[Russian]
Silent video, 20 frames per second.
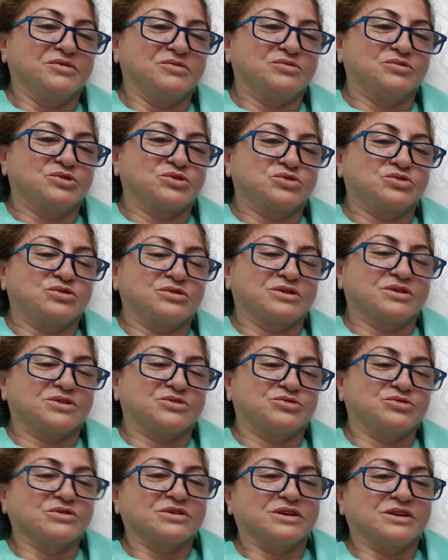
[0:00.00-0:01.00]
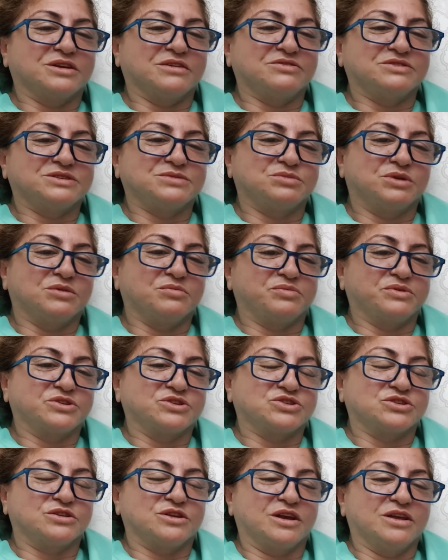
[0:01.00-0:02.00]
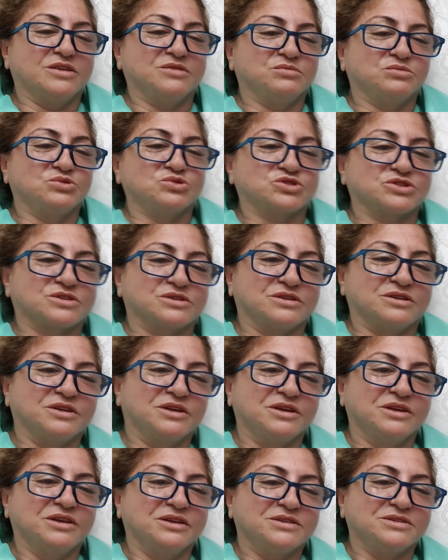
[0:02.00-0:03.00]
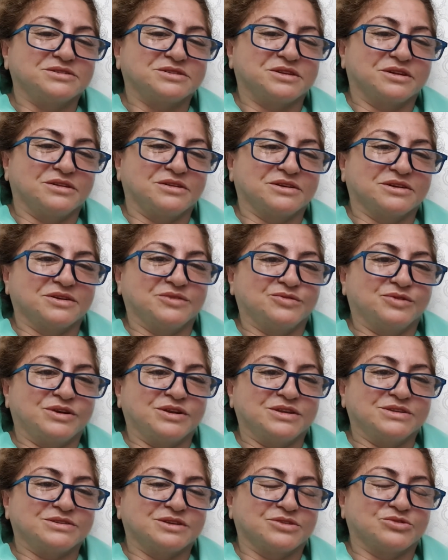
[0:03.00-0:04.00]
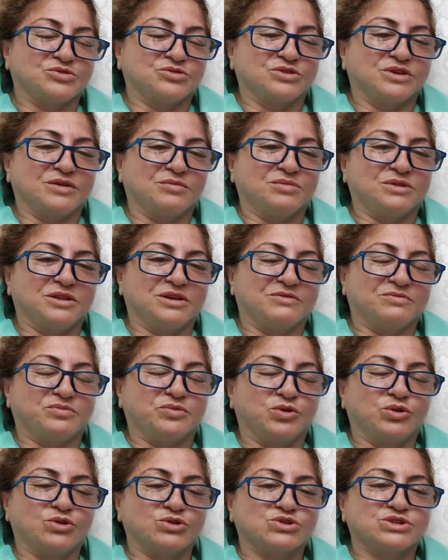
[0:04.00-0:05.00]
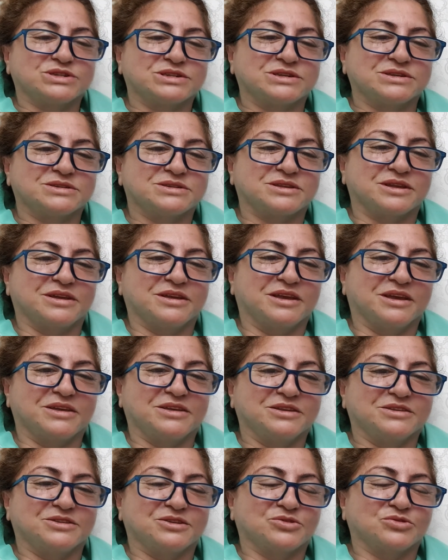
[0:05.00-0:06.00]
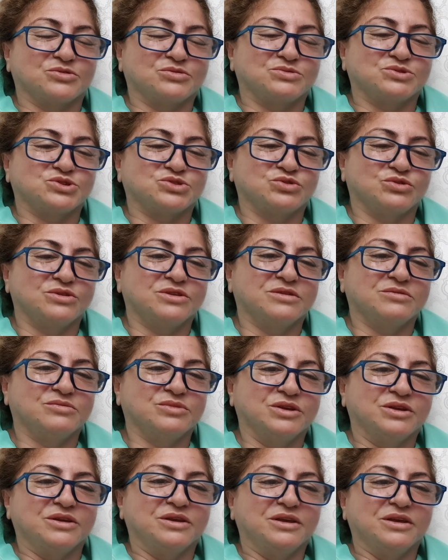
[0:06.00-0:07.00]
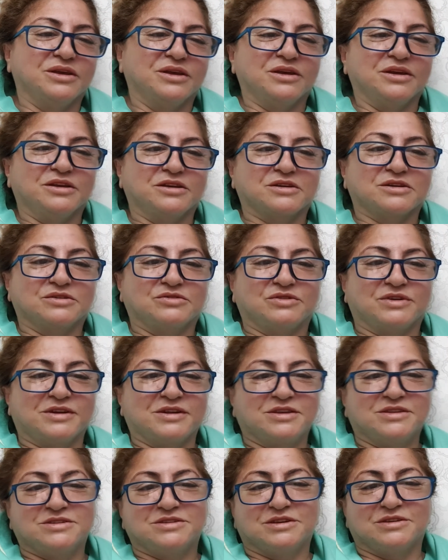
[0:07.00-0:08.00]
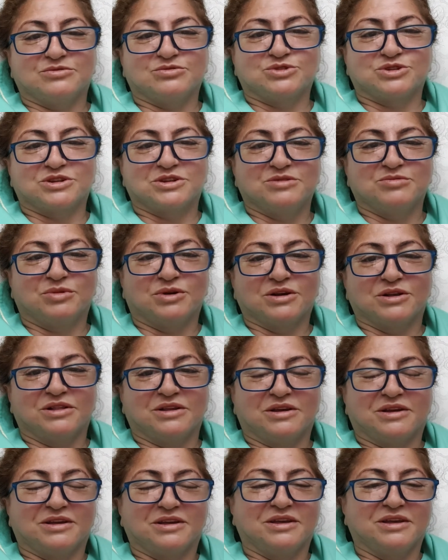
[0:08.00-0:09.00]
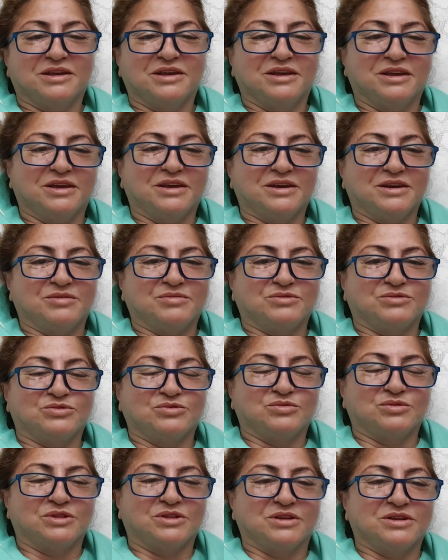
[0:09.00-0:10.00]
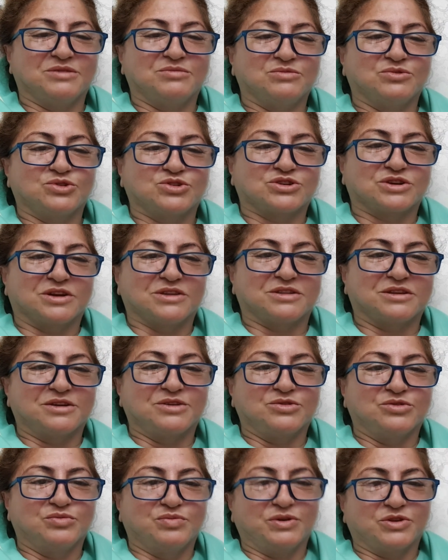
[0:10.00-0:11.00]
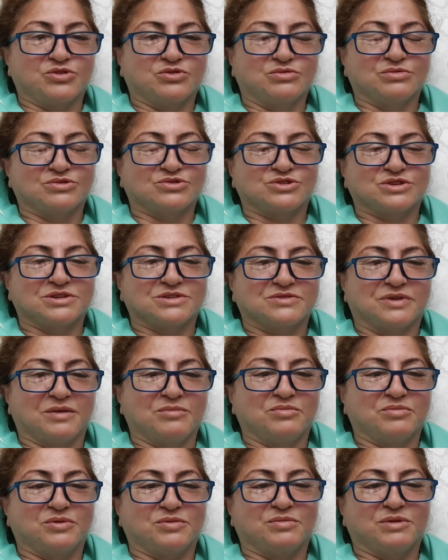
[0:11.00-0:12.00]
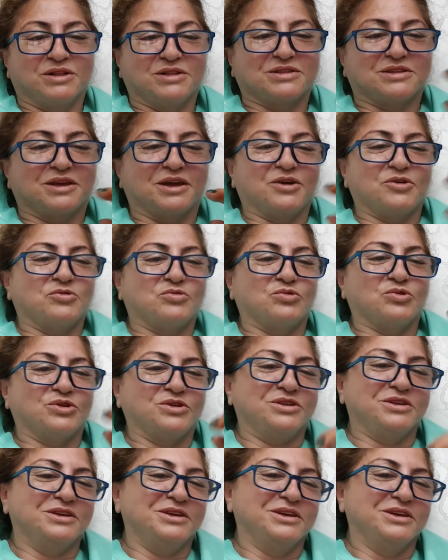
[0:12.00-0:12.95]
вот только-только я в себя пришла, немножко стала говорить, а то я была в полусостоянии таком сонном, и говорить я уже не могла. Думала, немножко отойду, потом уже с вами поболтаю. Вот.